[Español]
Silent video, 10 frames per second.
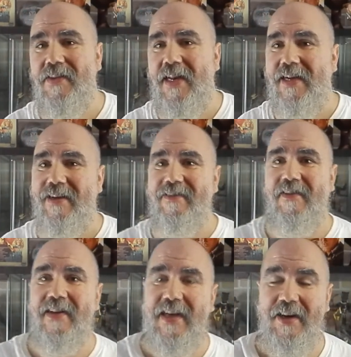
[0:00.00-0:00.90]
de la casa
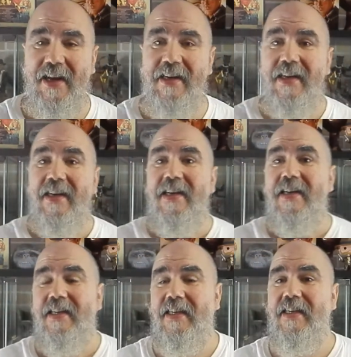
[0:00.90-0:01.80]
del canal
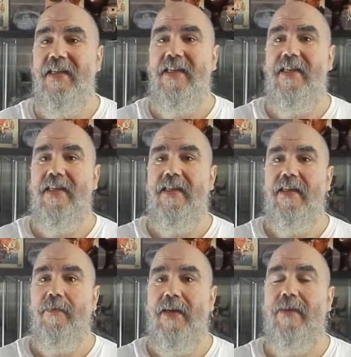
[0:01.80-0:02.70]

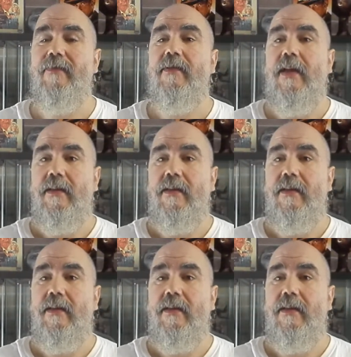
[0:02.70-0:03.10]
y bien,